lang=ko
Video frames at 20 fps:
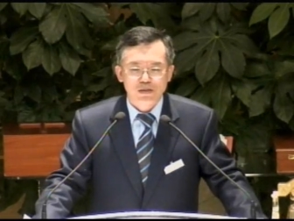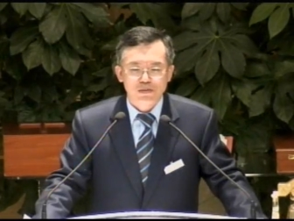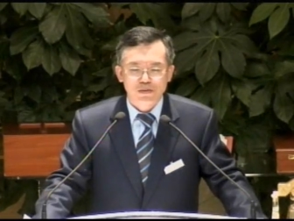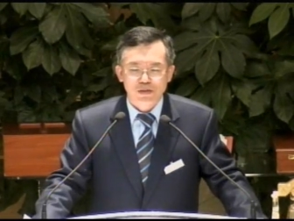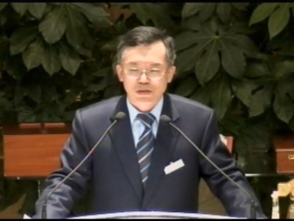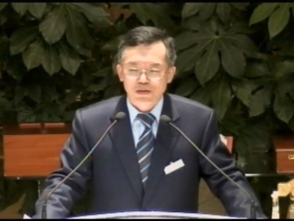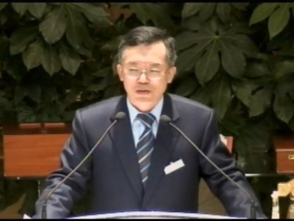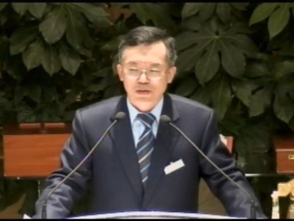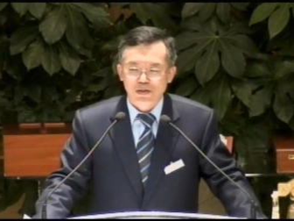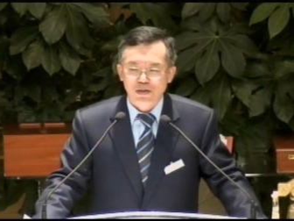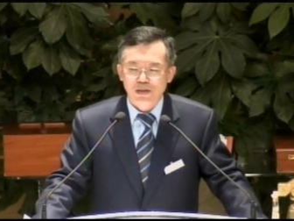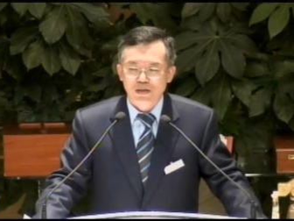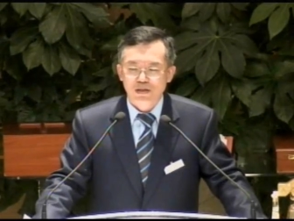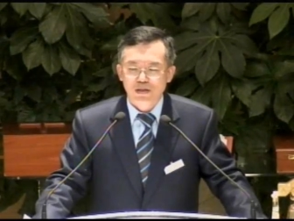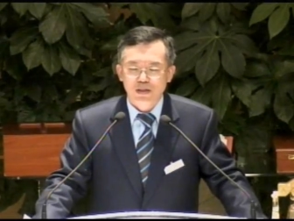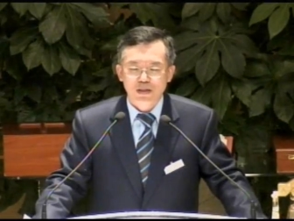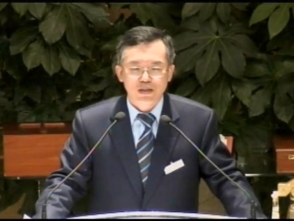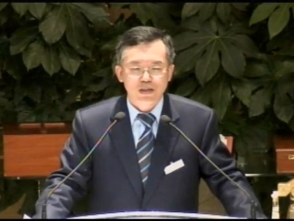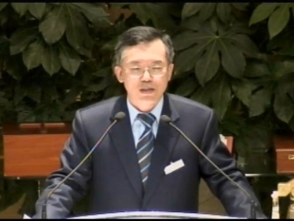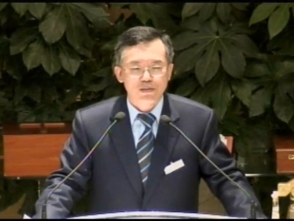우리
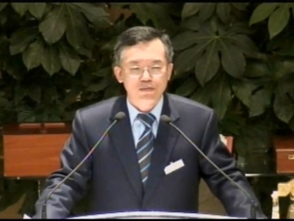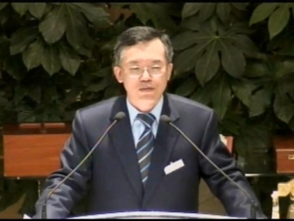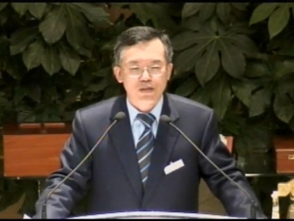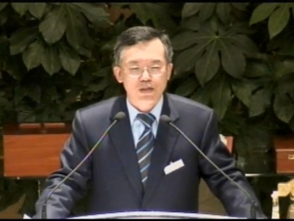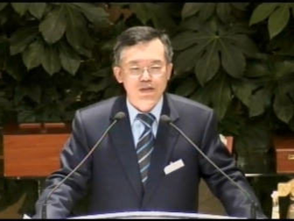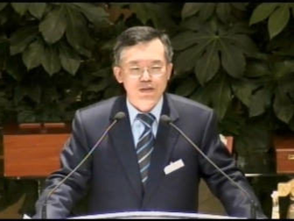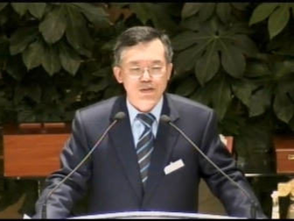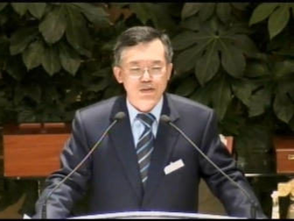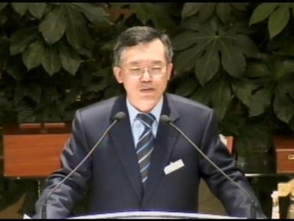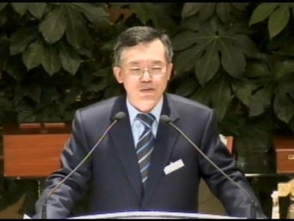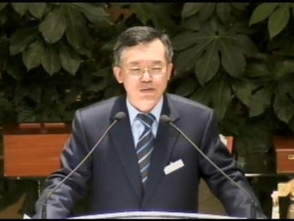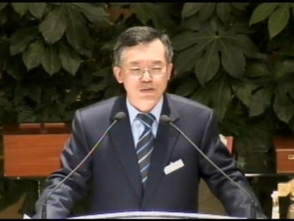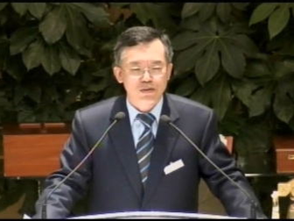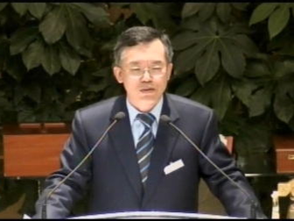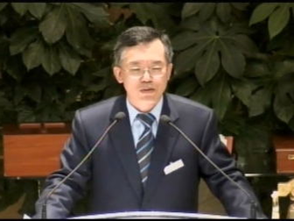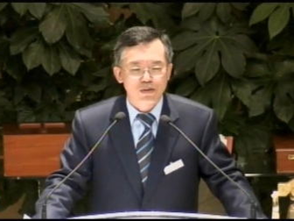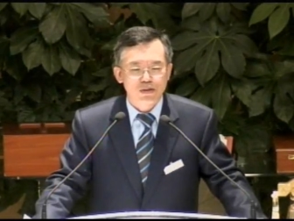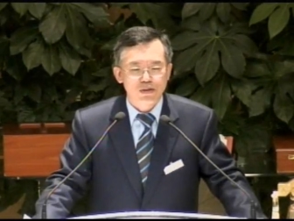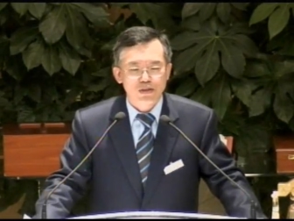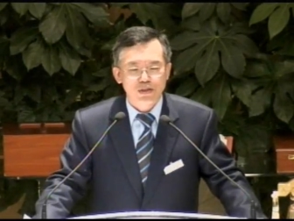서산제일감리교
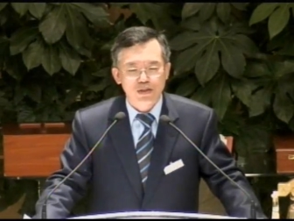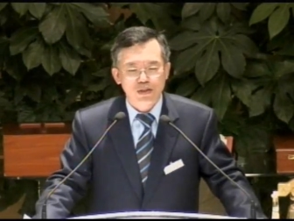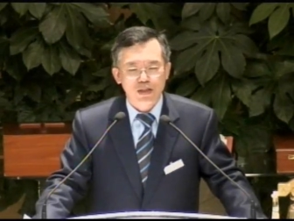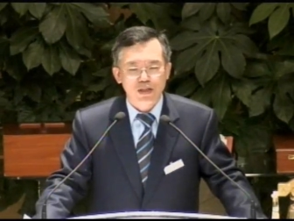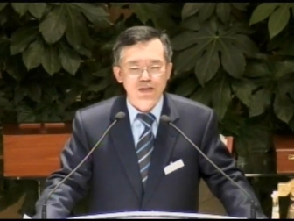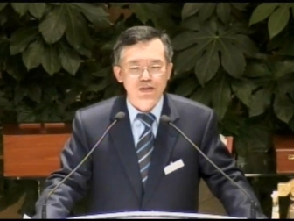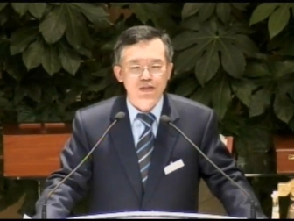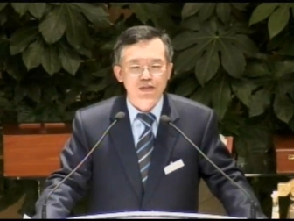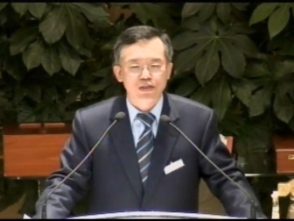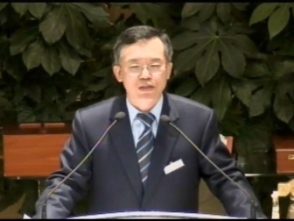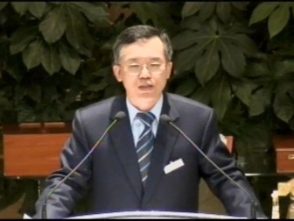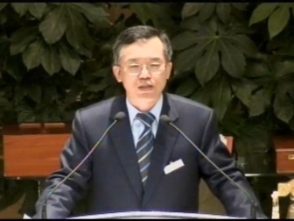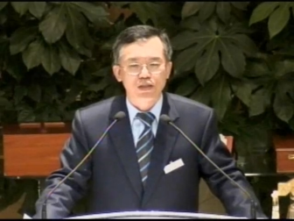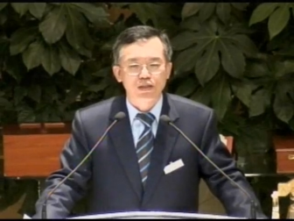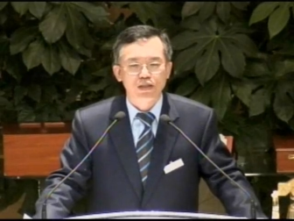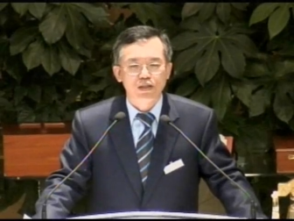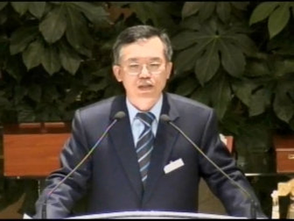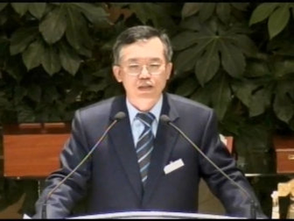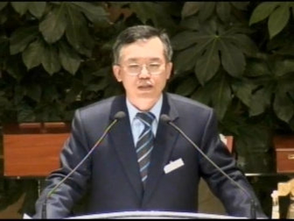성도들도 이와 같이